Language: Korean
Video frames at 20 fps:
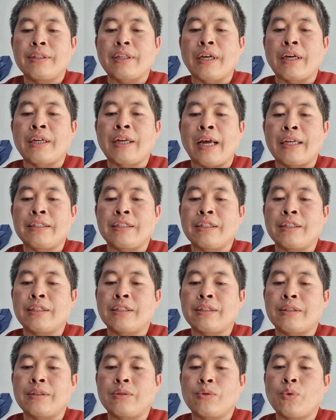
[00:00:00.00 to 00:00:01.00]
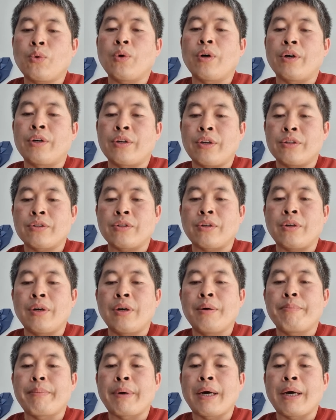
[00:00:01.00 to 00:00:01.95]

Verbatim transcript: 나는 아직도 어려서